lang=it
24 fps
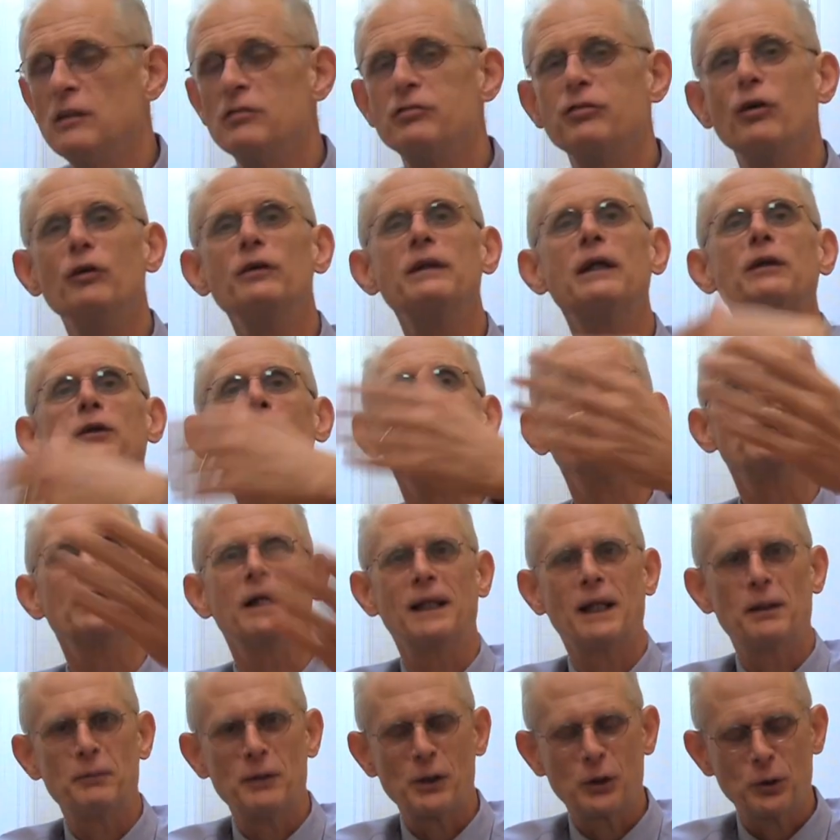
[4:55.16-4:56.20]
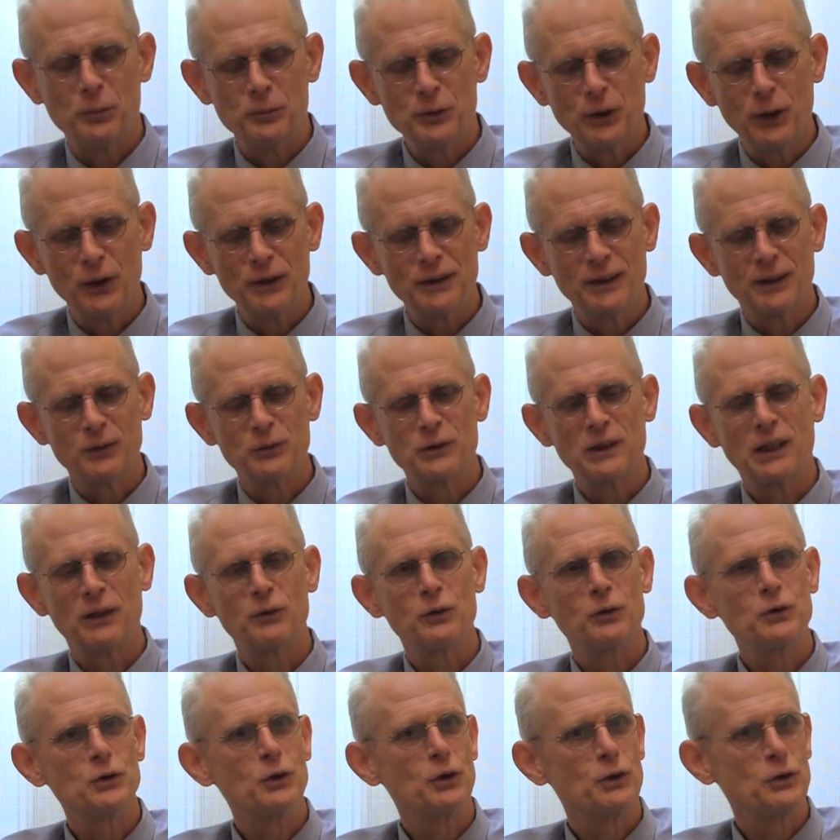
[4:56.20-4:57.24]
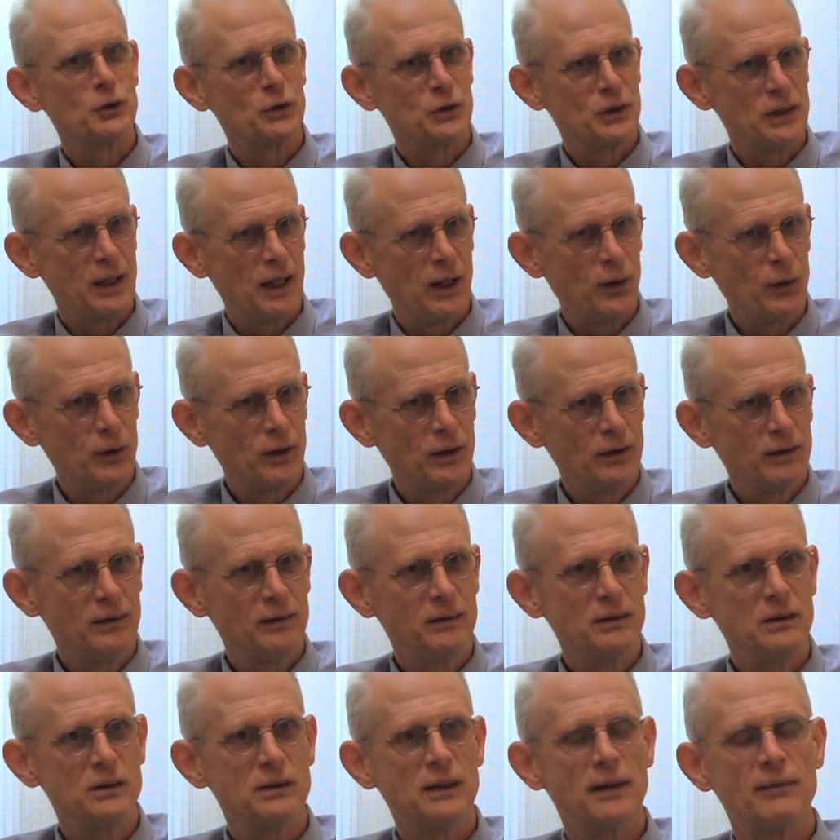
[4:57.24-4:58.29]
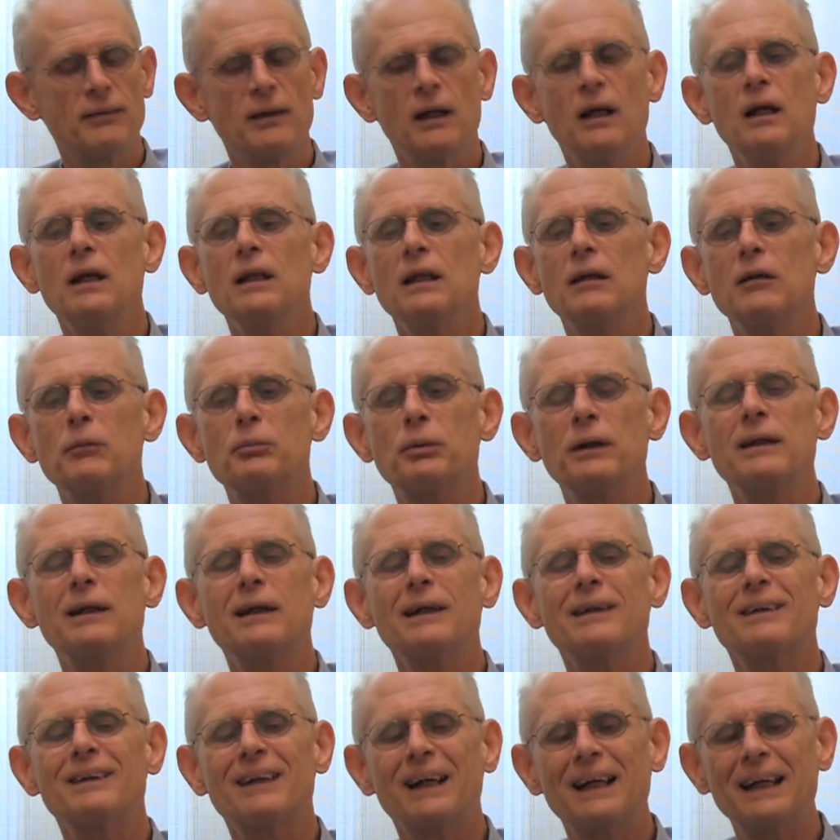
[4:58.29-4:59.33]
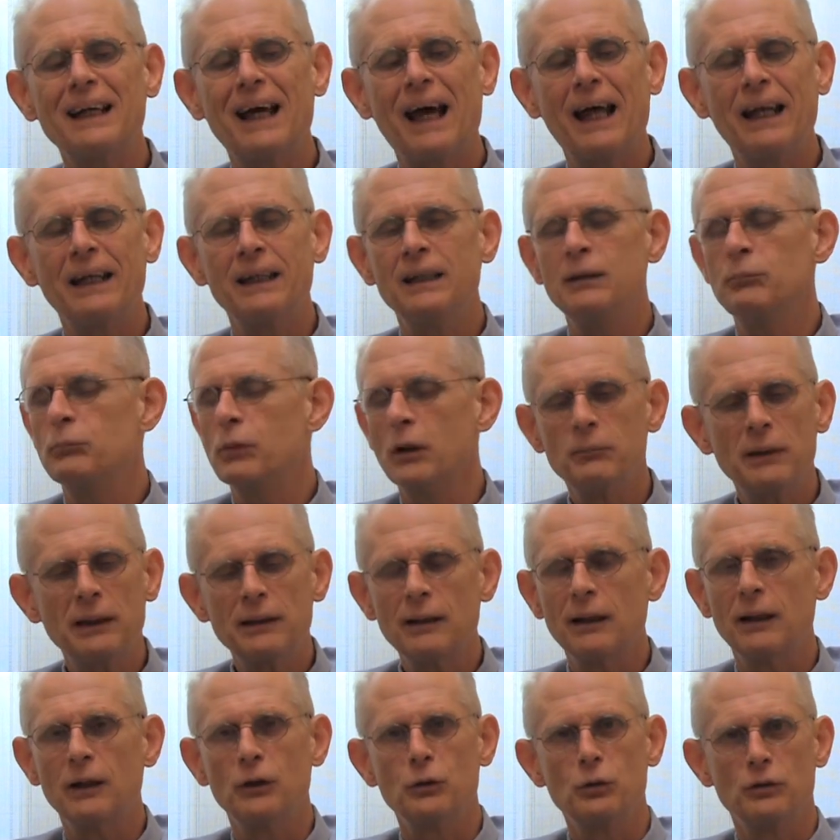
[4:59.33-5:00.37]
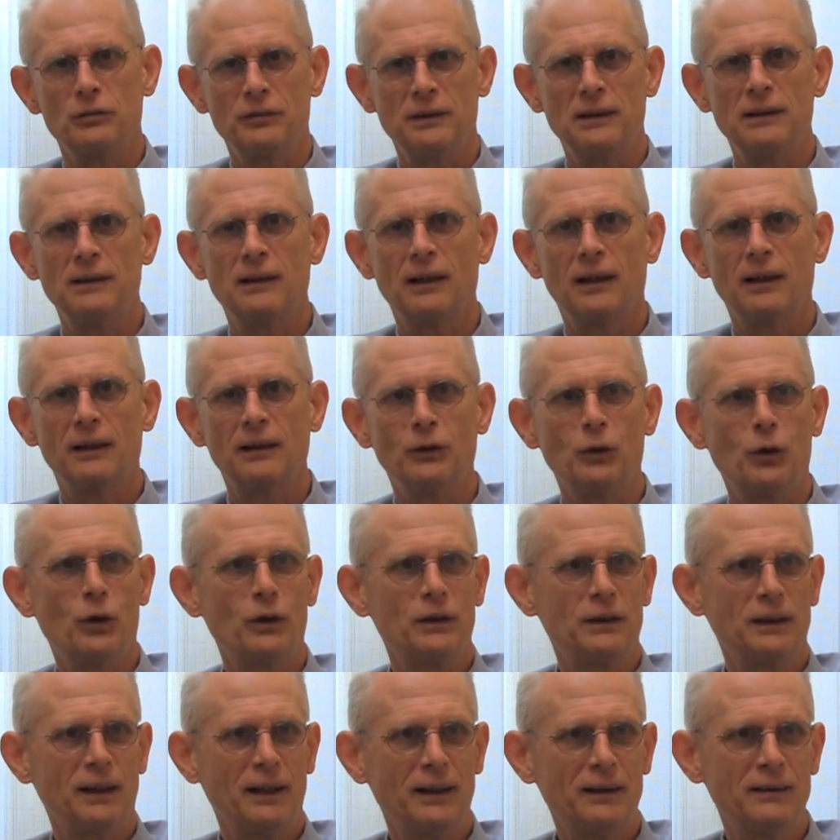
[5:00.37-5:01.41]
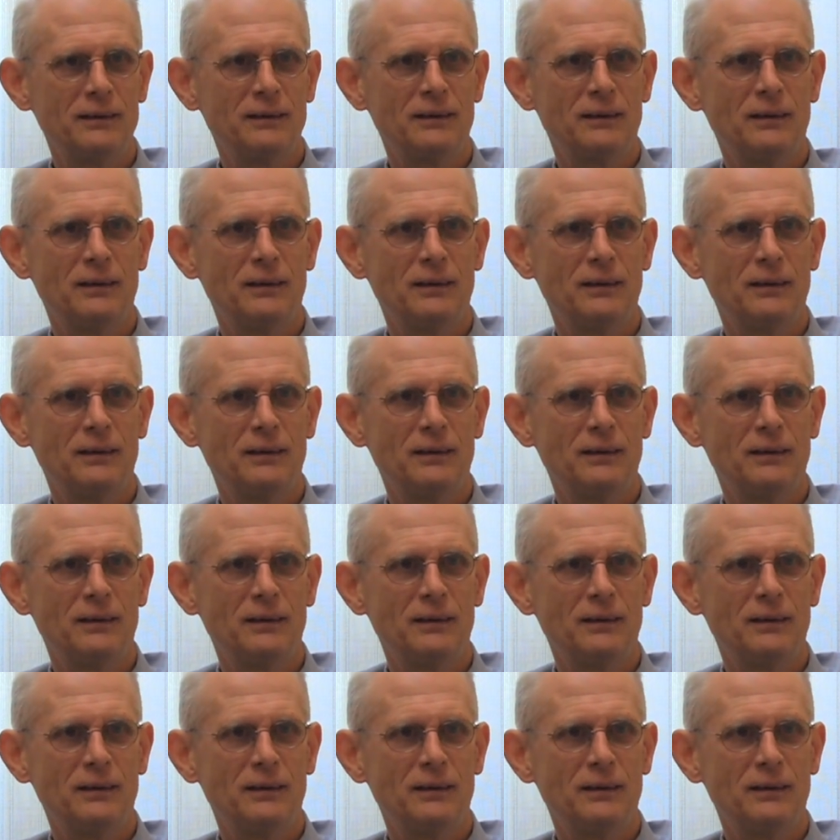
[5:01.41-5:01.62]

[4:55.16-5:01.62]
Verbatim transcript: Il fondatore della macrobiotica, un certo Giorgio Sauer, diceva devi prendere tre anni per mettere la tua vita in ordine,